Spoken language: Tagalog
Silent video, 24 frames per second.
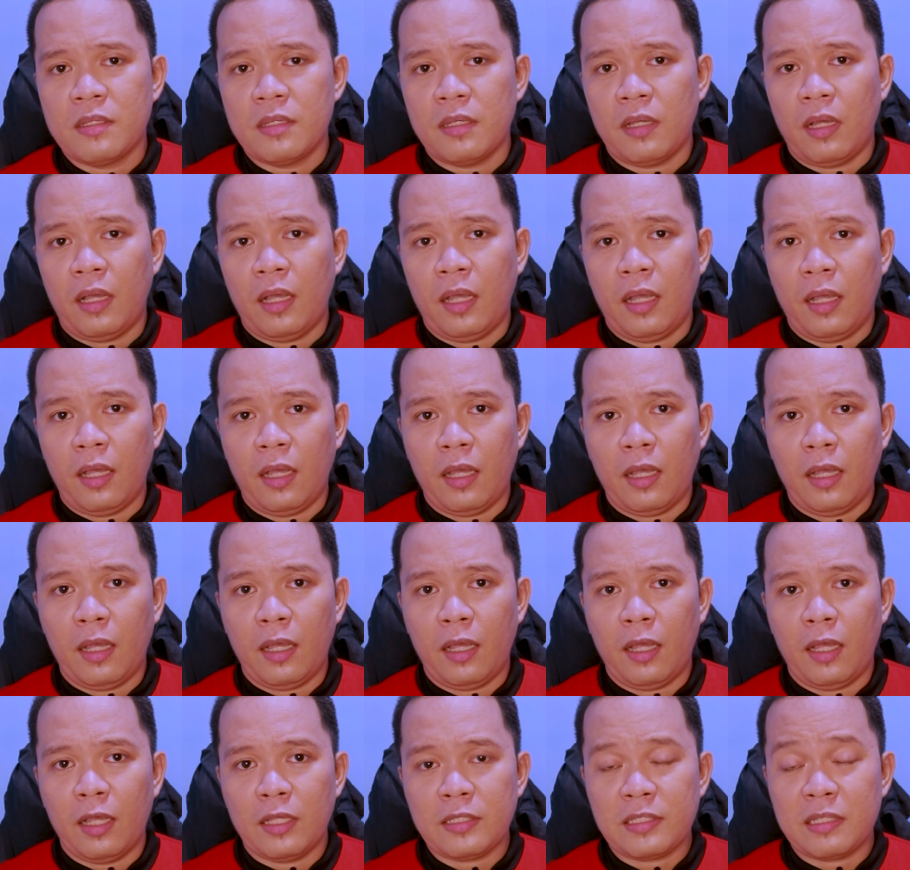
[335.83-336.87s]

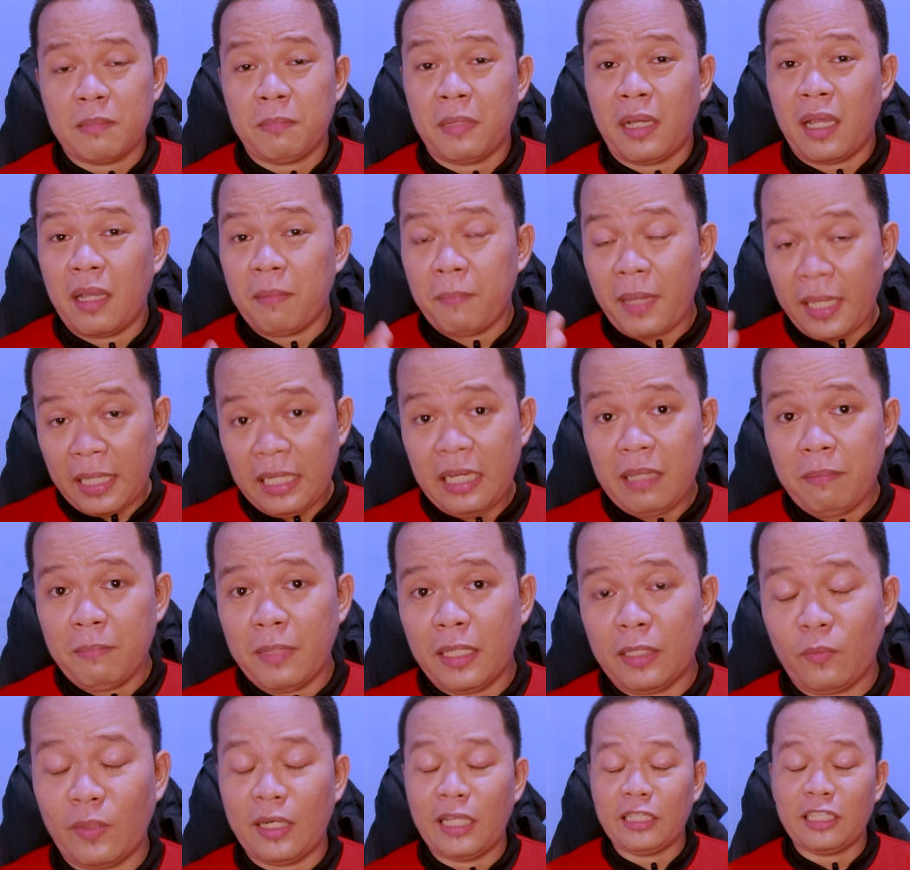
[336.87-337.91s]
Uh, sa mga may
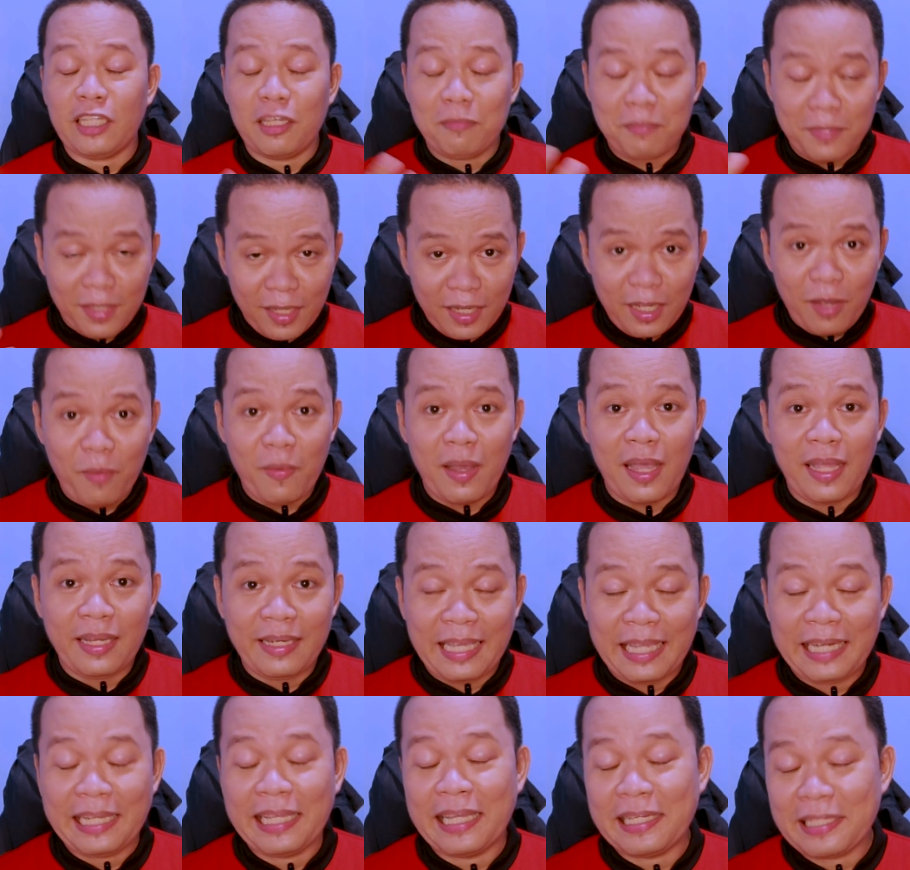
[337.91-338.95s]
limit, wala tayong gagawa
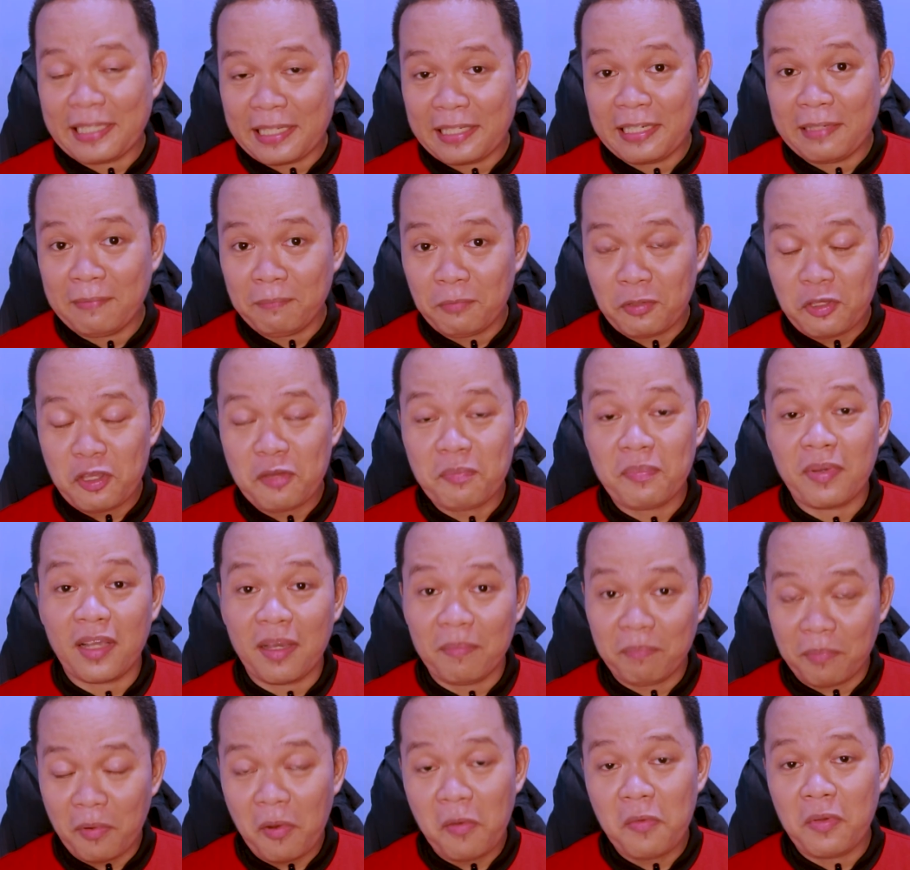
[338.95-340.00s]
dahil ganyan din po yung
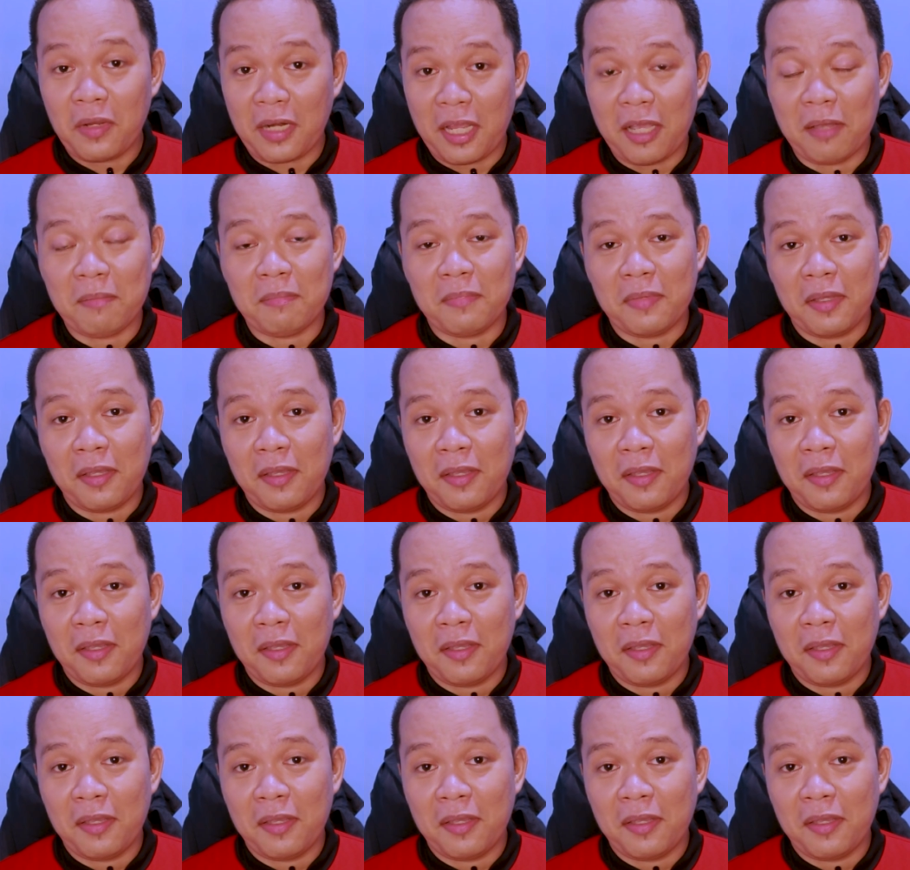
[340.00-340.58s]
pag-program.